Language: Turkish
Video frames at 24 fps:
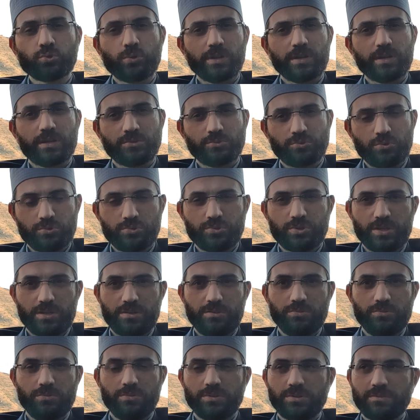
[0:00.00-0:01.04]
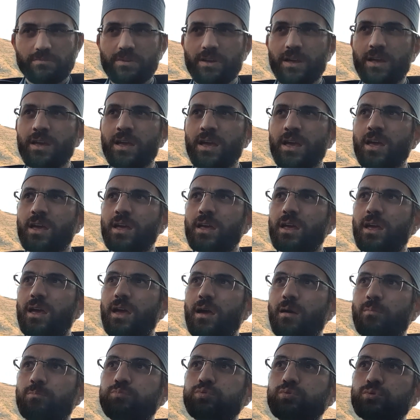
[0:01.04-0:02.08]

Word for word: olarak gösteriliyor. Ve e,